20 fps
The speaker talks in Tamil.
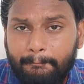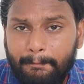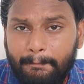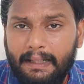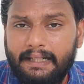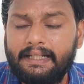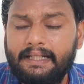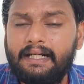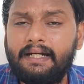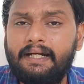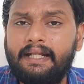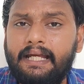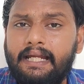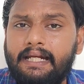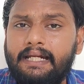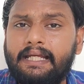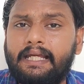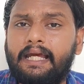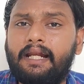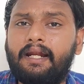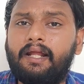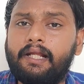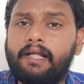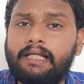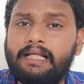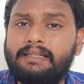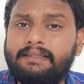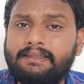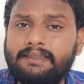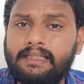பனிரெண்டு எண்ணிக்கை எண்ணிக்கையிலான
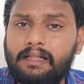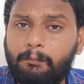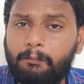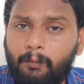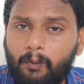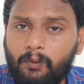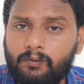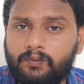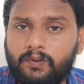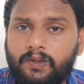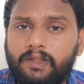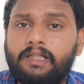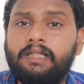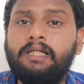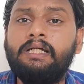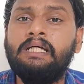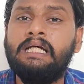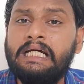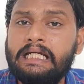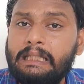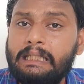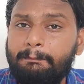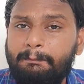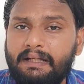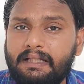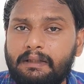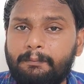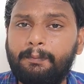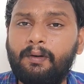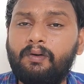எல்சிஏ போட்ஸ் வந்து இப்ப
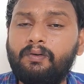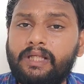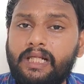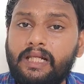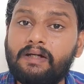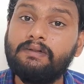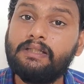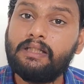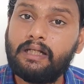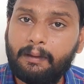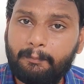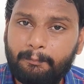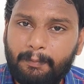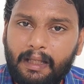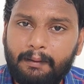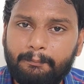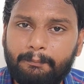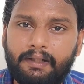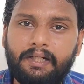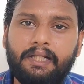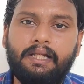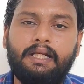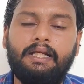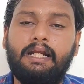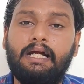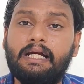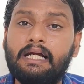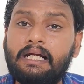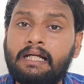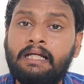அந்த பகுதியில வந்து டிப்ளாய்
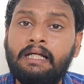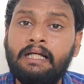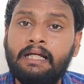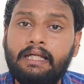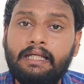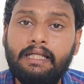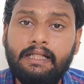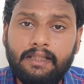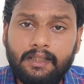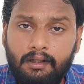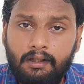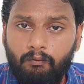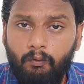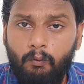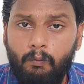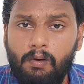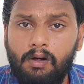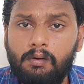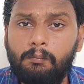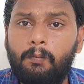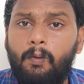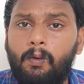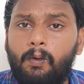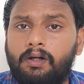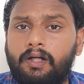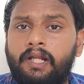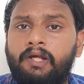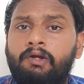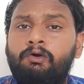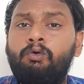பண்ணியிருக்கிறாங்க இந்த ஒவ்வொரு
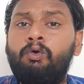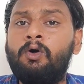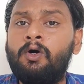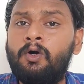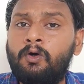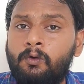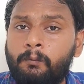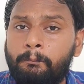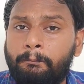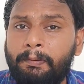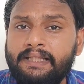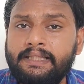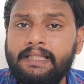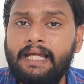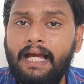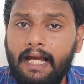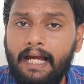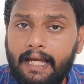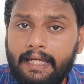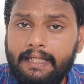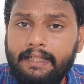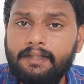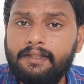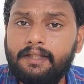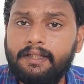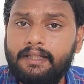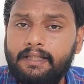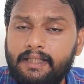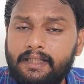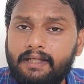போட்லயும் முப்பத்தி ஐந்து
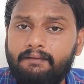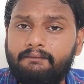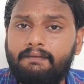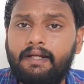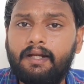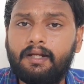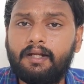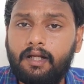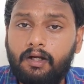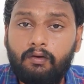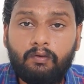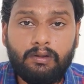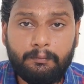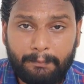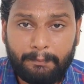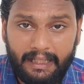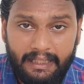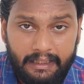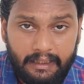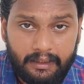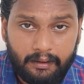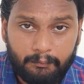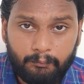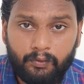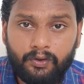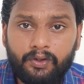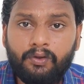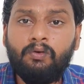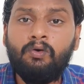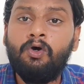இந்திய வீரர்கள் வந்து பயணிக்க
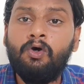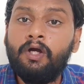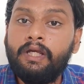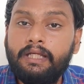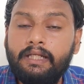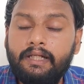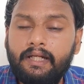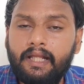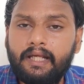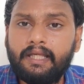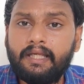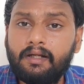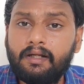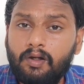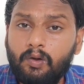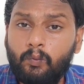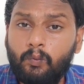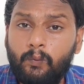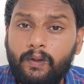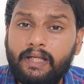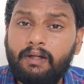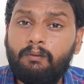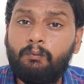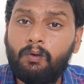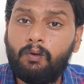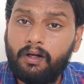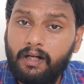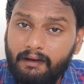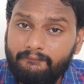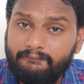முடியும் இன்னைக்கு இருக்கக்கூடிய
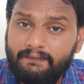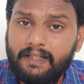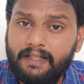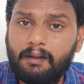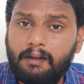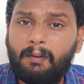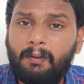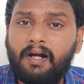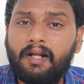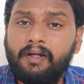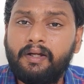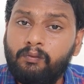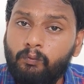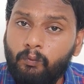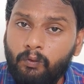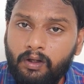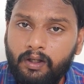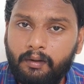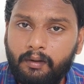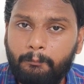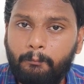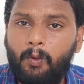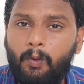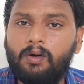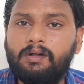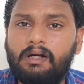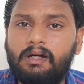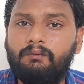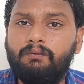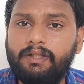ஒரு நவீனமான ஒரு
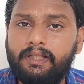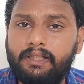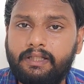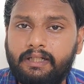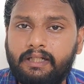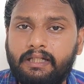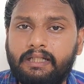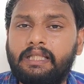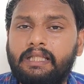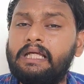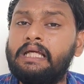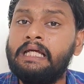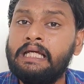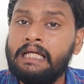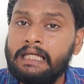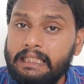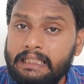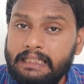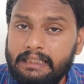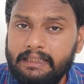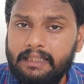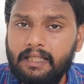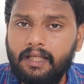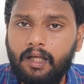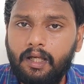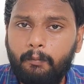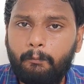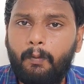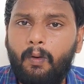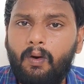போட்டாவும் இது இருக்குது இந்த
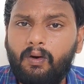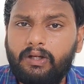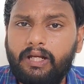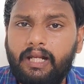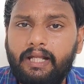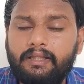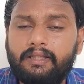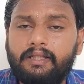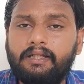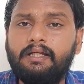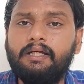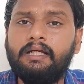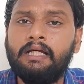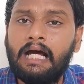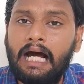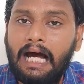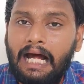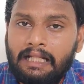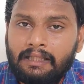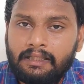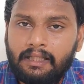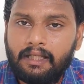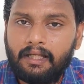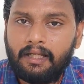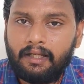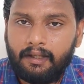போட்ல இருந்து அந்த